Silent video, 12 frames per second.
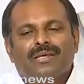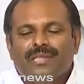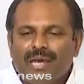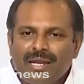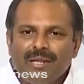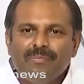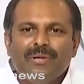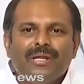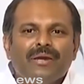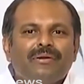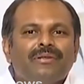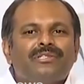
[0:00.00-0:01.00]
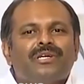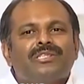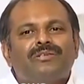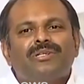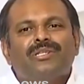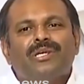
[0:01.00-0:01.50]
ఇదే అండి మీడియా
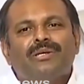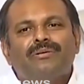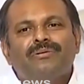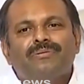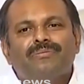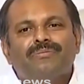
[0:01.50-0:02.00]
వివరించాల్సినటువంటి తీరు